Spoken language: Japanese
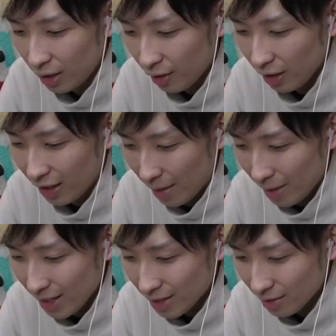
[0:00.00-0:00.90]
てか、や
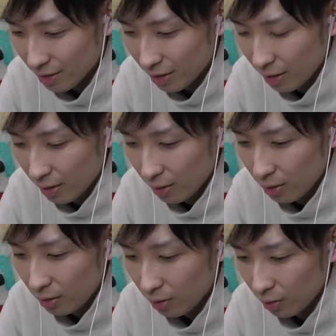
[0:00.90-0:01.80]
ばいです。
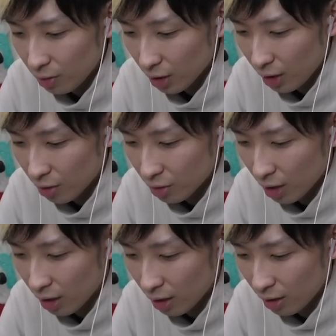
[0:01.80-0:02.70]
どうした、慶之助。